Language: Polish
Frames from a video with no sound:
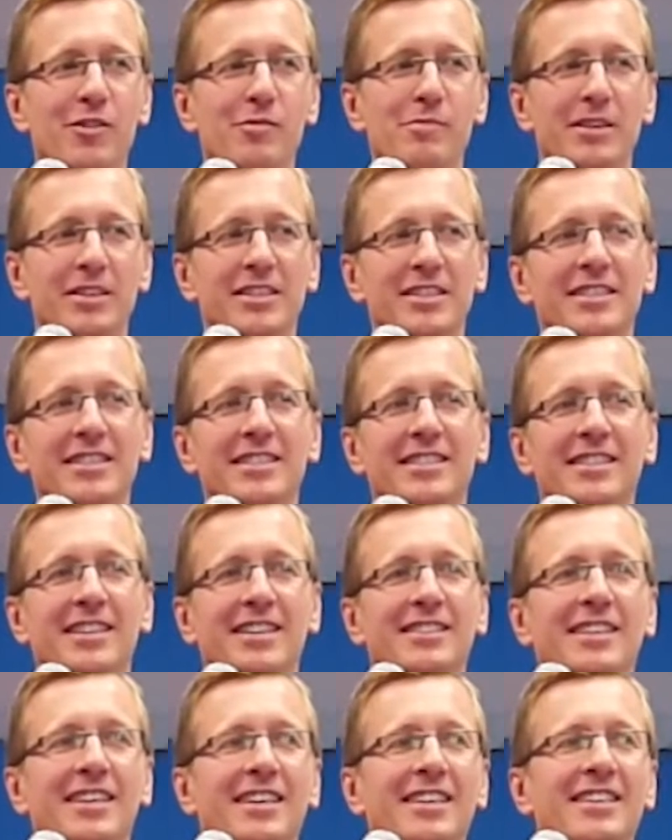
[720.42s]
Jaką masz
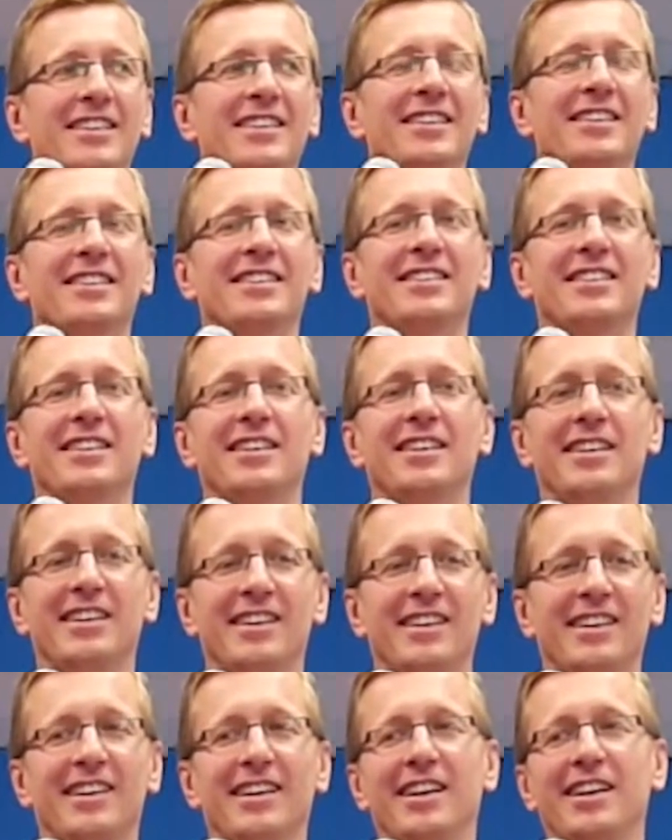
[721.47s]
strategię?
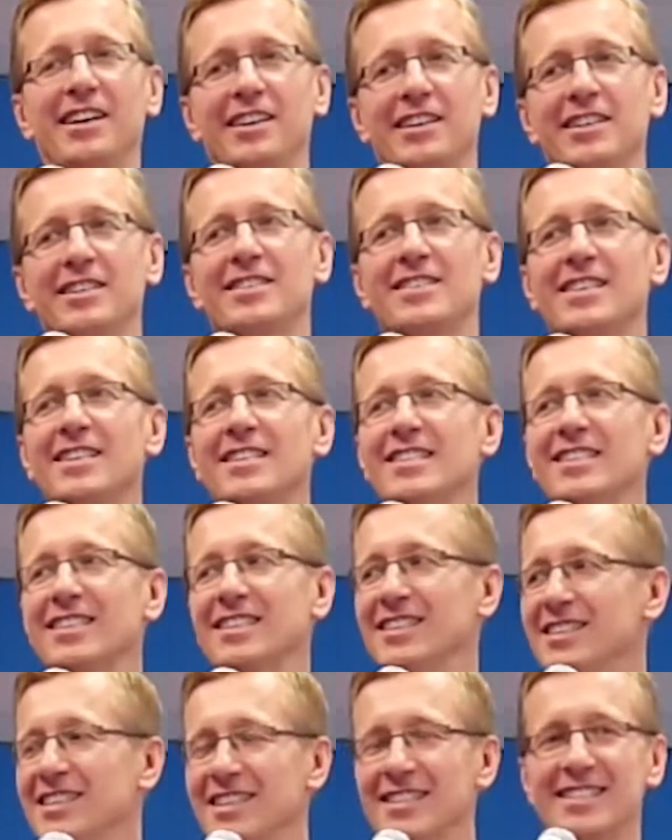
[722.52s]
Na
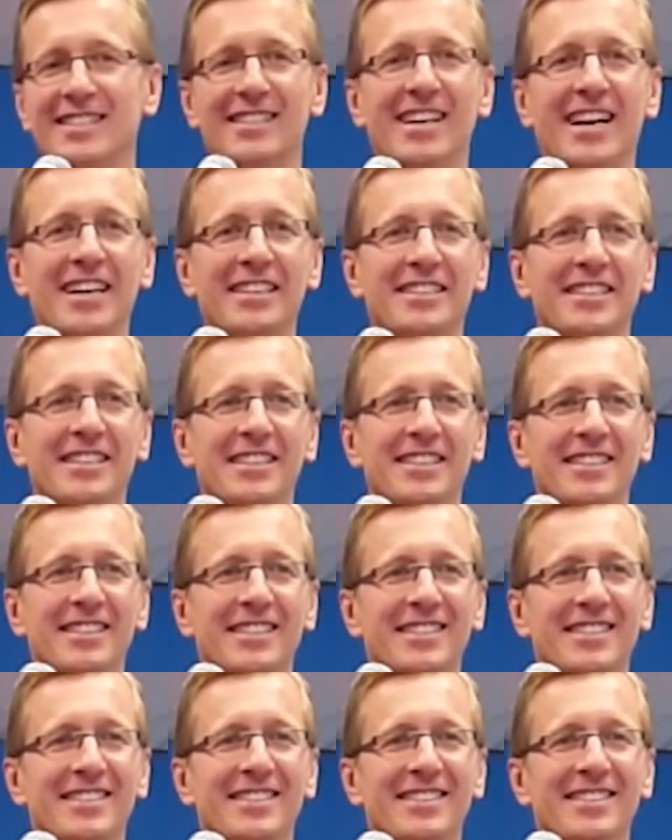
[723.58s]
zyski, na
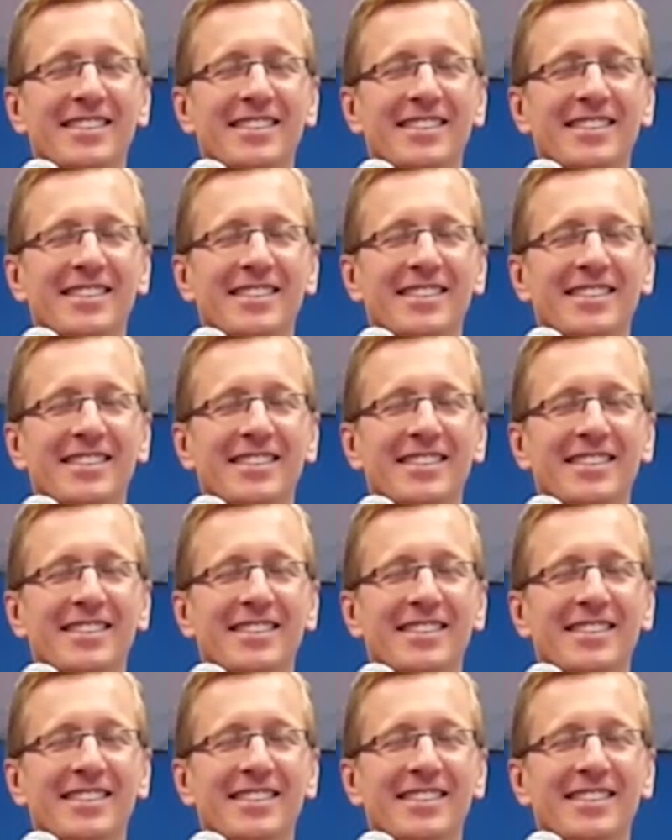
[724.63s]
straty.